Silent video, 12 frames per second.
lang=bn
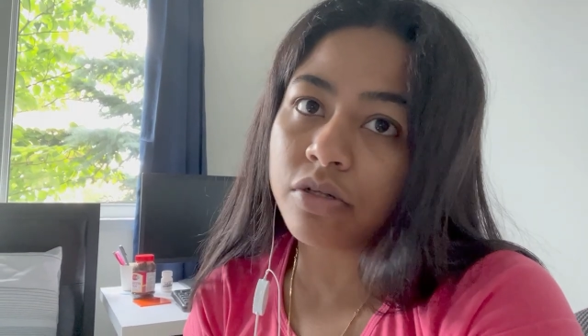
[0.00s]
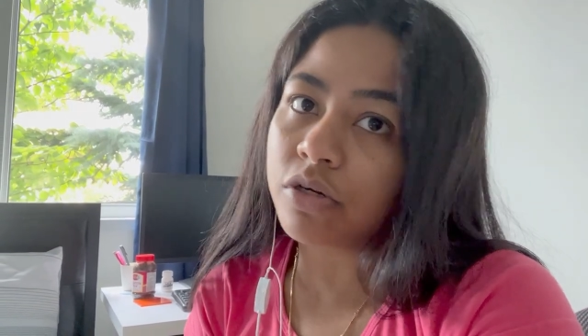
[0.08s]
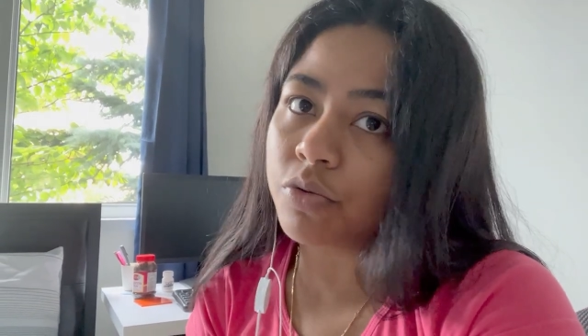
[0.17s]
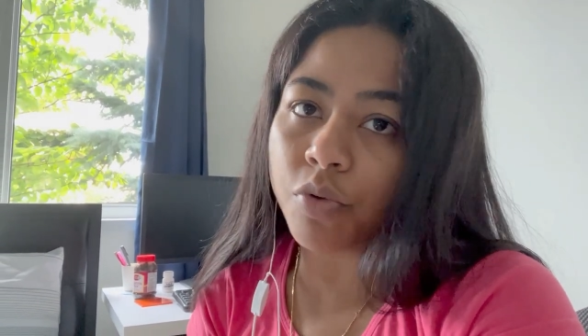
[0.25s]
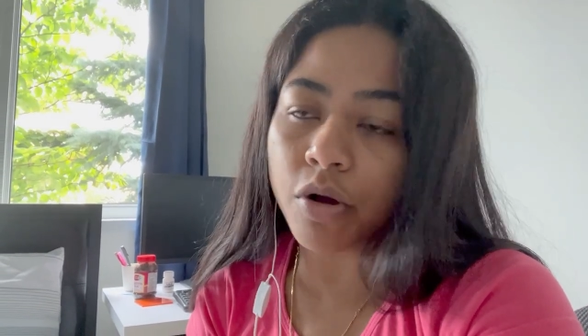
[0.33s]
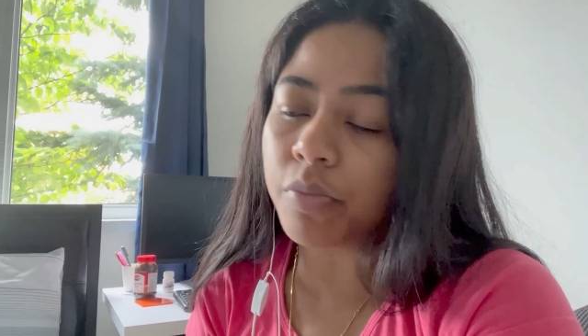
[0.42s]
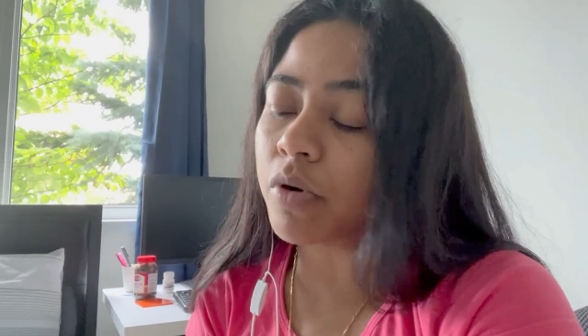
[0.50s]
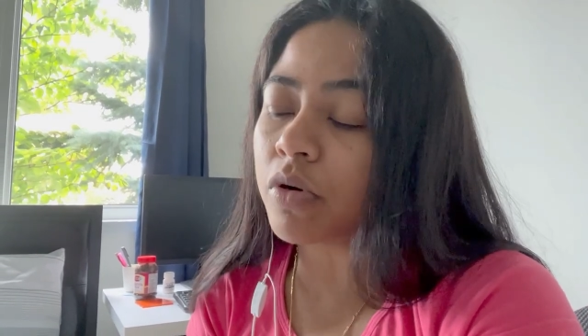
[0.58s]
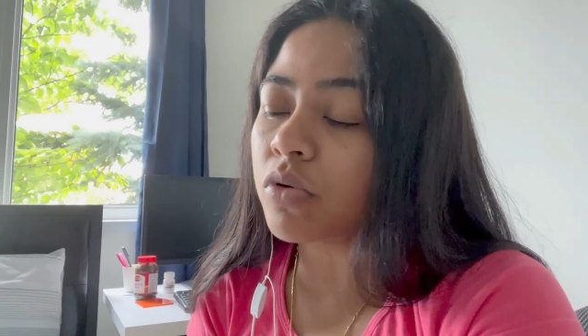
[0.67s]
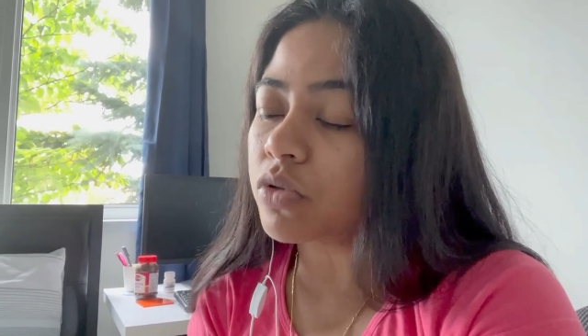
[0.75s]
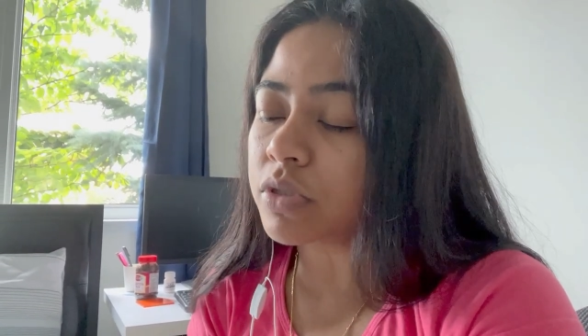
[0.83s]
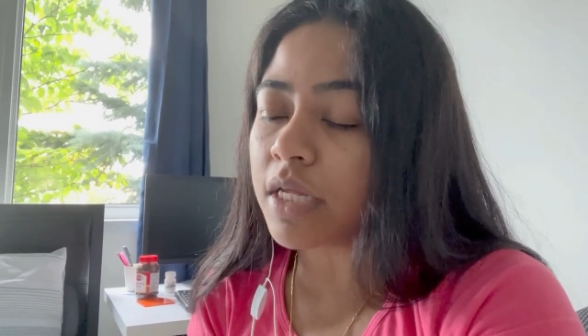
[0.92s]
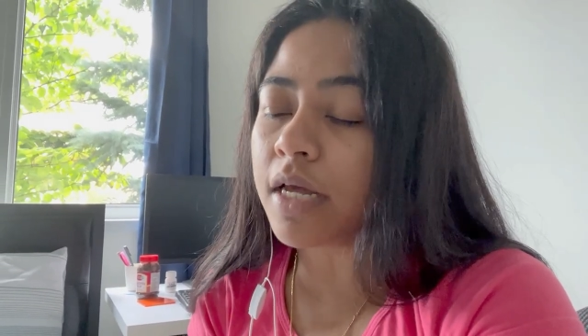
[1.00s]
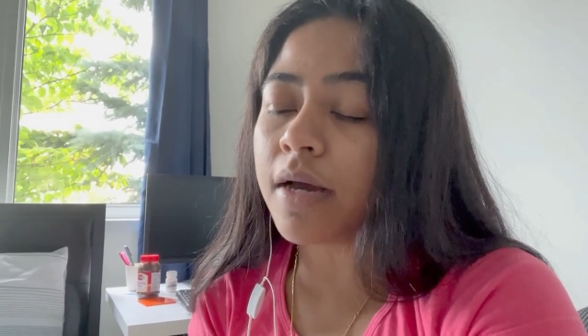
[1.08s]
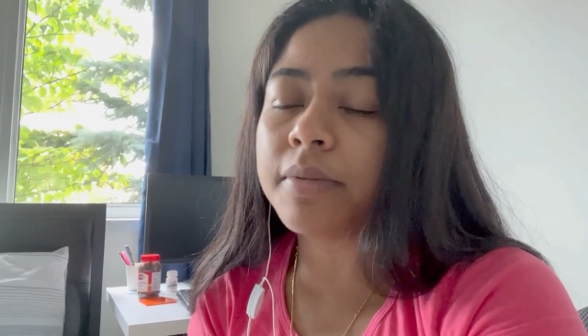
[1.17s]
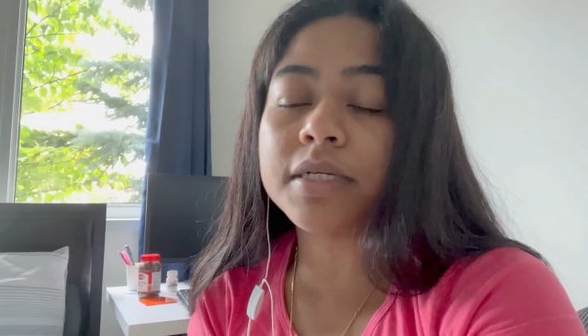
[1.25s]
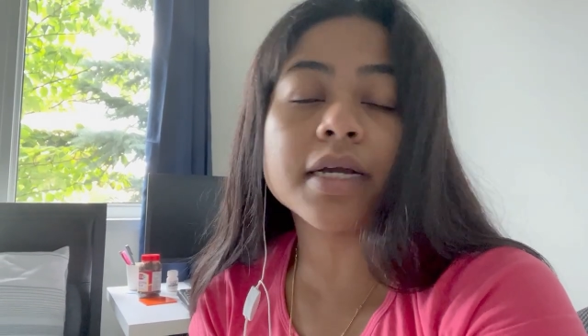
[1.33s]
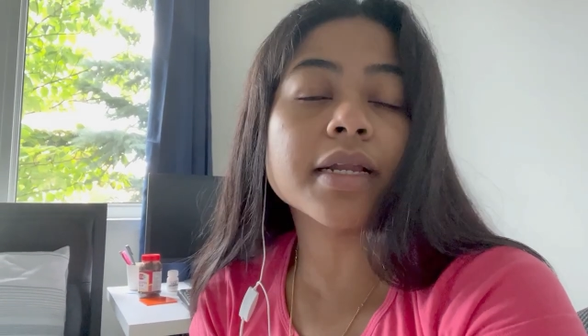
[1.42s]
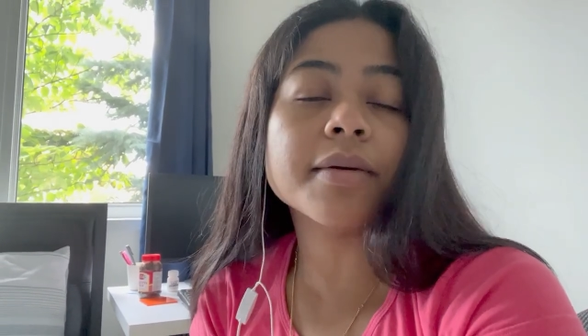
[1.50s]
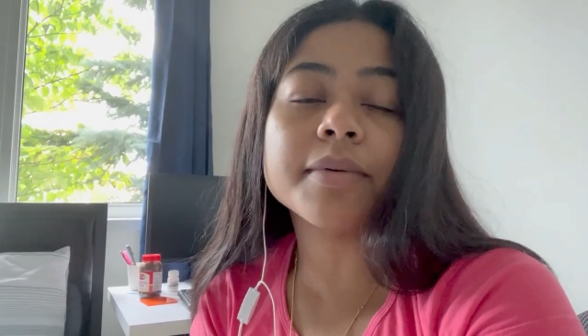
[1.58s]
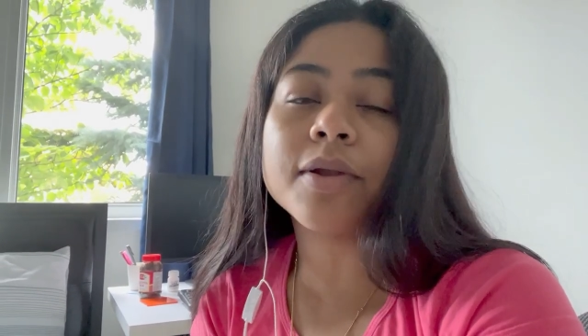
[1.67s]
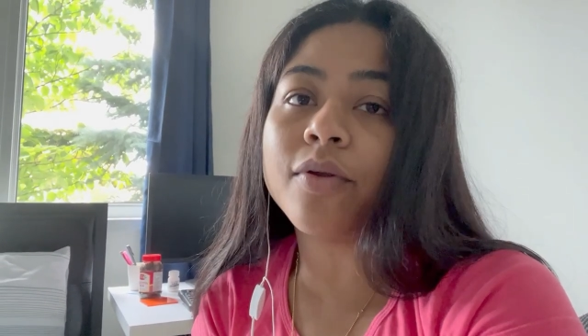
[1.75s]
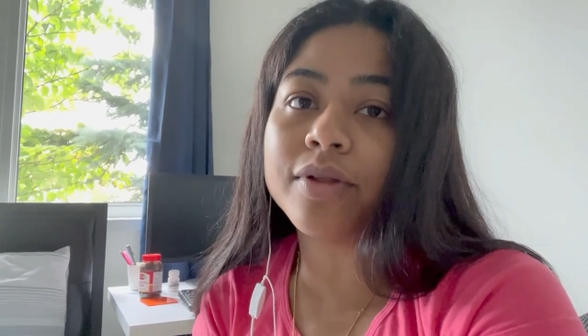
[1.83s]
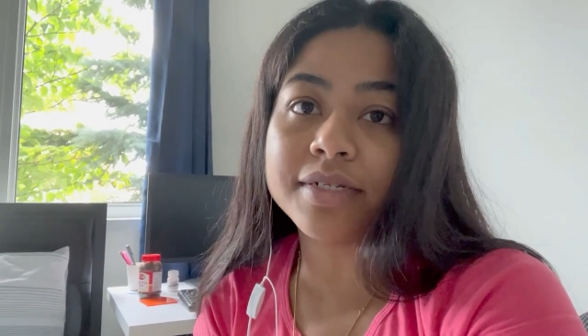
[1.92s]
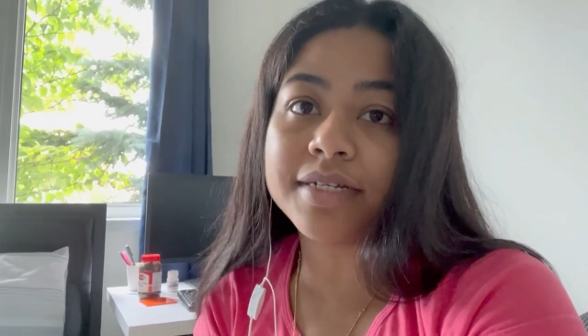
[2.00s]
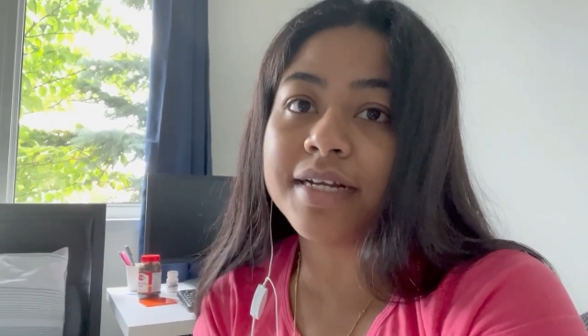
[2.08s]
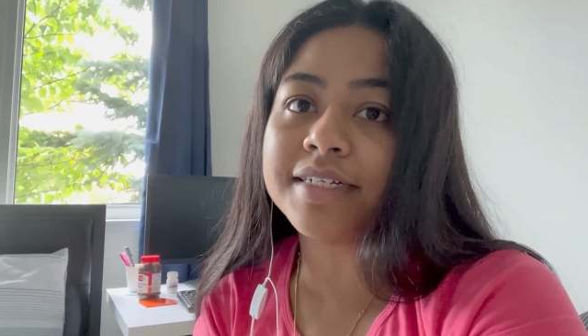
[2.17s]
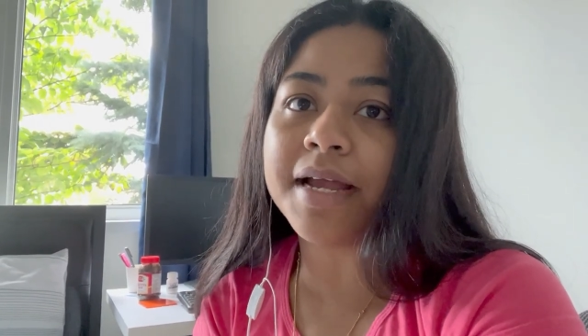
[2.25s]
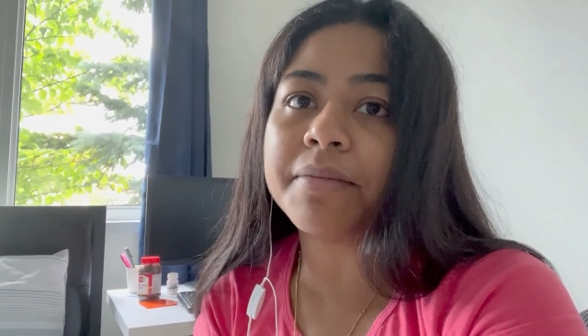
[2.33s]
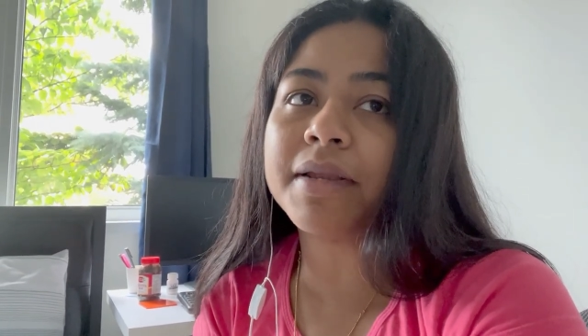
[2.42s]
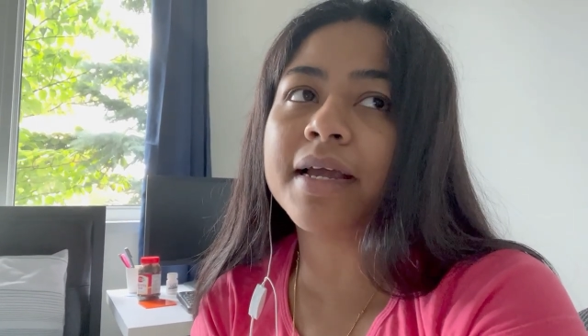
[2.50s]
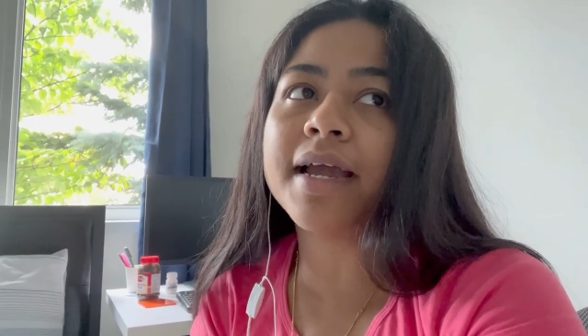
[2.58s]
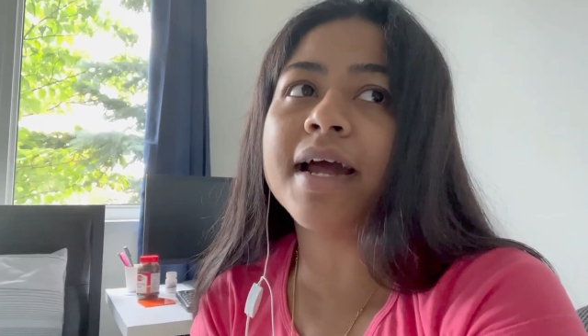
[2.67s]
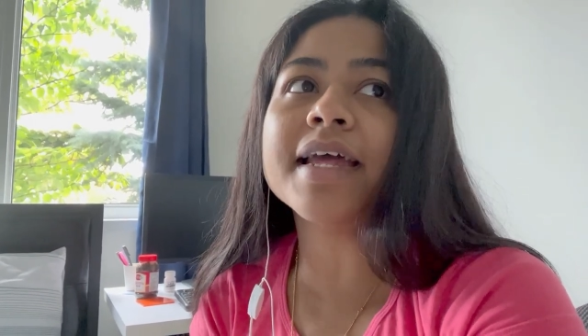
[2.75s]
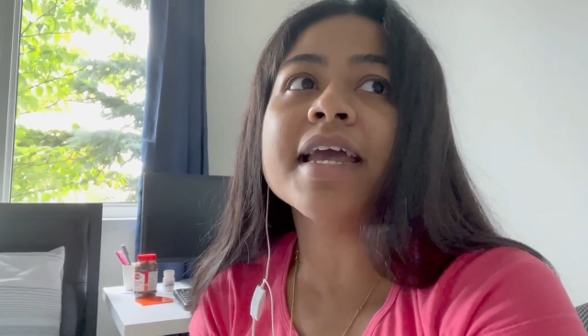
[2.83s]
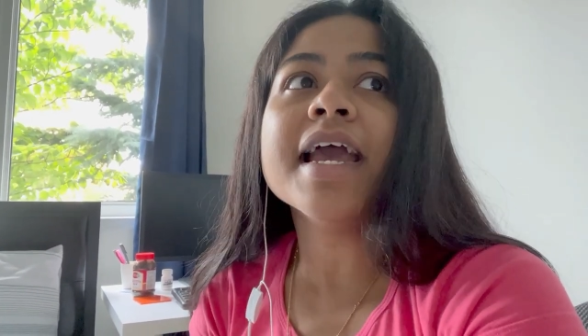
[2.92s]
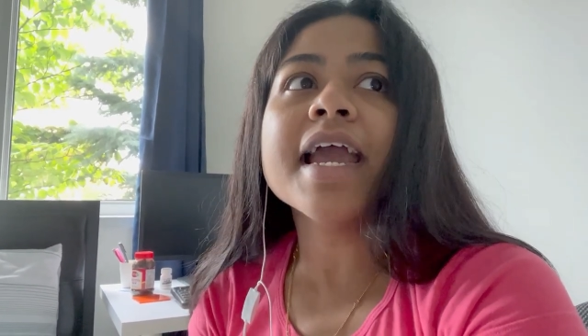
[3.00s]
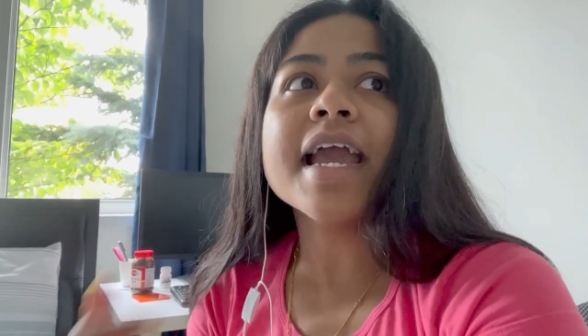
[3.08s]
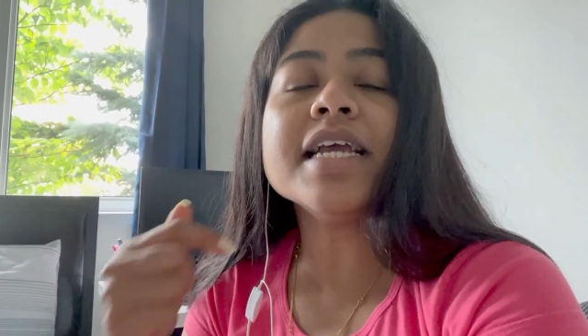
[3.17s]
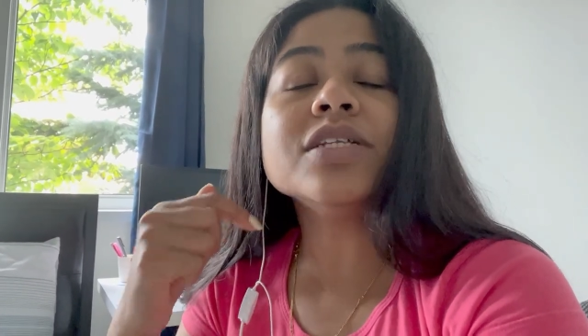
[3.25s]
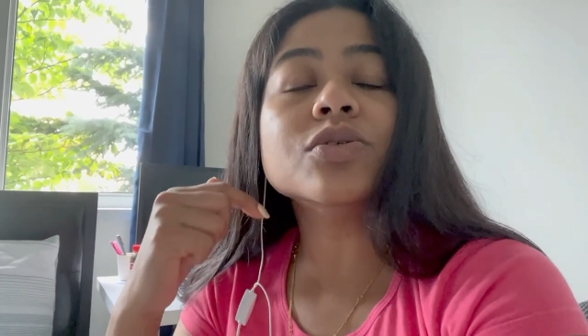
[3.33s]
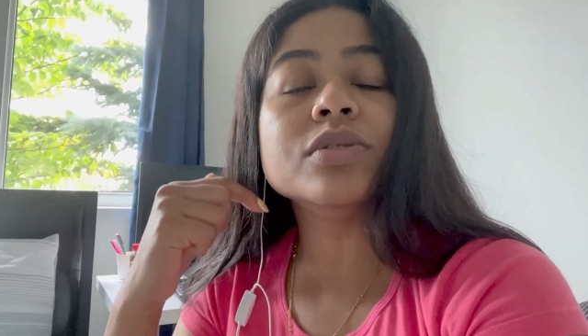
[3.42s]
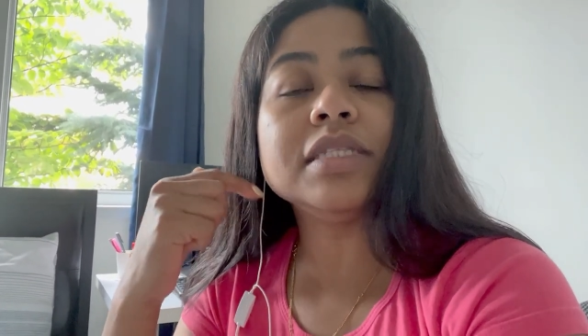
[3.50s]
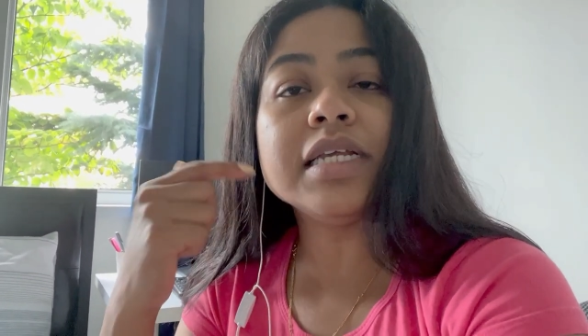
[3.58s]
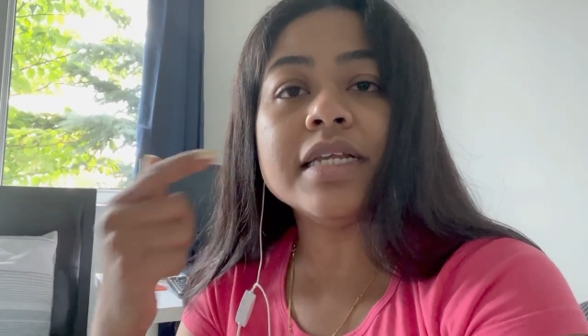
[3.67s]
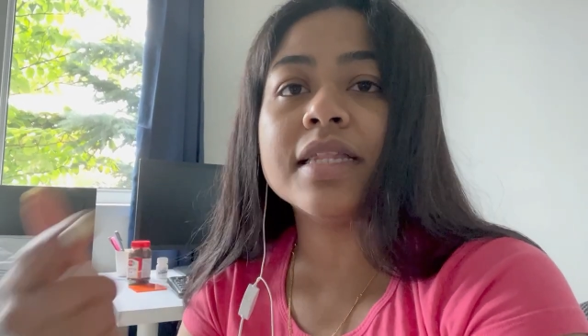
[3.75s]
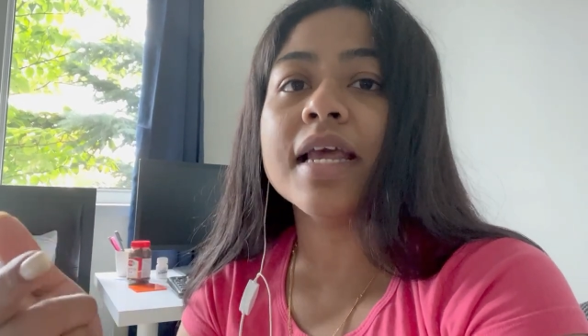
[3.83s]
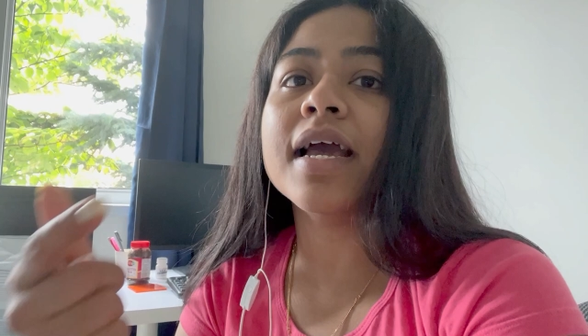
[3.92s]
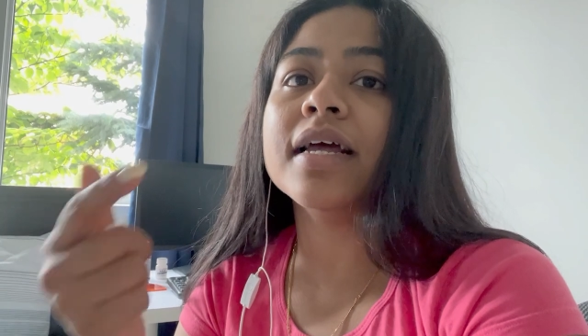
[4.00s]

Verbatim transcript: একটু বক বক করতেই হবে সেখানে আমার অনেকটাই টাইম লাগে আর এই দিতে